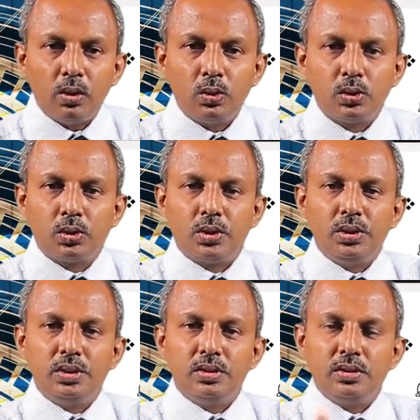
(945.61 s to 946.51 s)

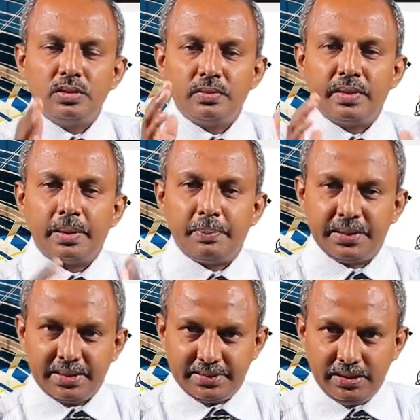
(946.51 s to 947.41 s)
உட்கொண்டு
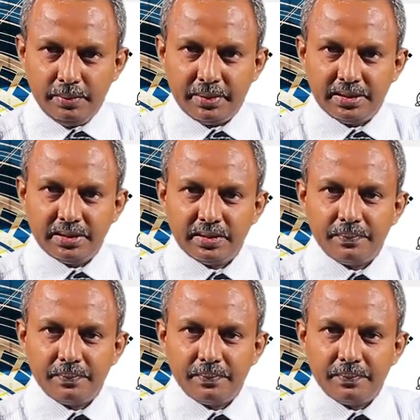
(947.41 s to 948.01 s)
வரப்பட்ட சீமந்து